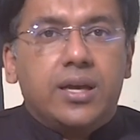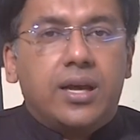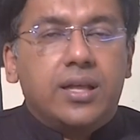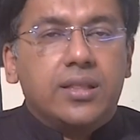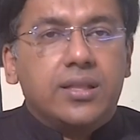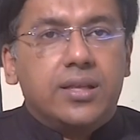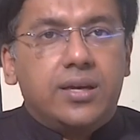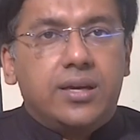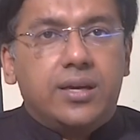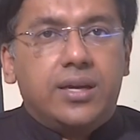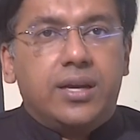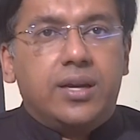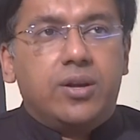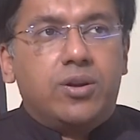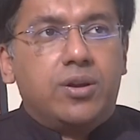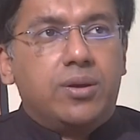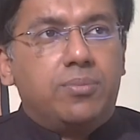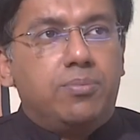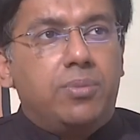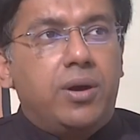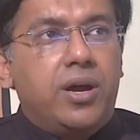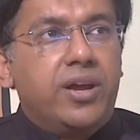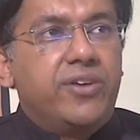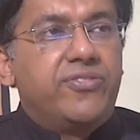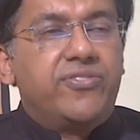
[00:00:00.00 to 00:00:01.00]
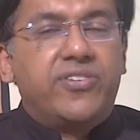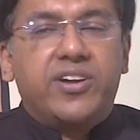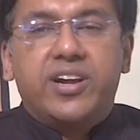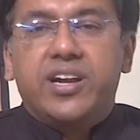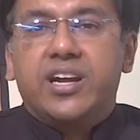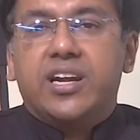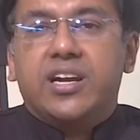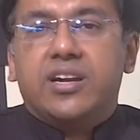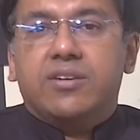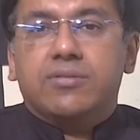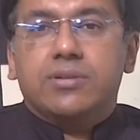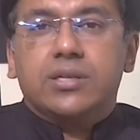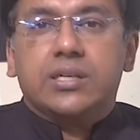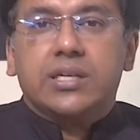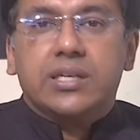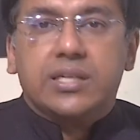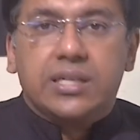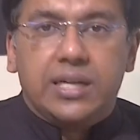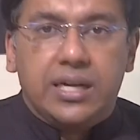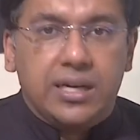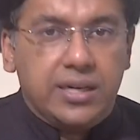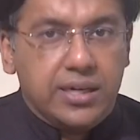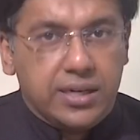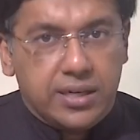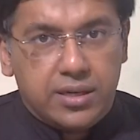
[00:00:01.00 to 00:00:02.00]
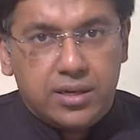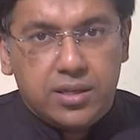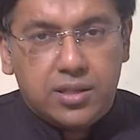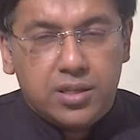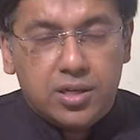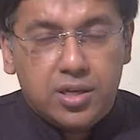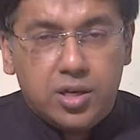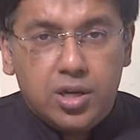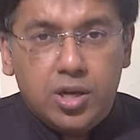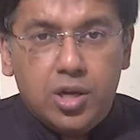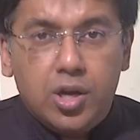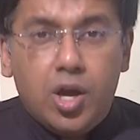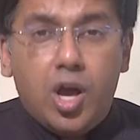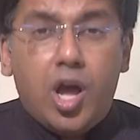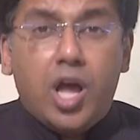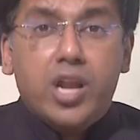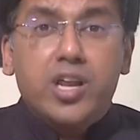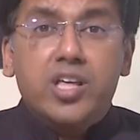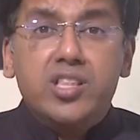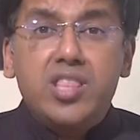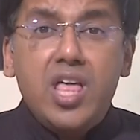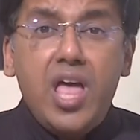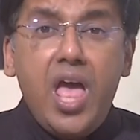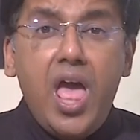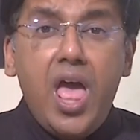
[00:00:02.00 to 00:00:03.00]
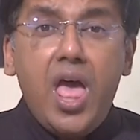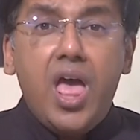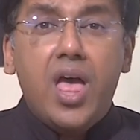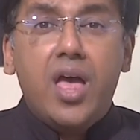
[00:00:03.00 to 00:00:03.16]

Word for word: அந்த என்னோட பாய் ஃப்ரெண்ட் என்னை விட்டுட்டான்றது என்னது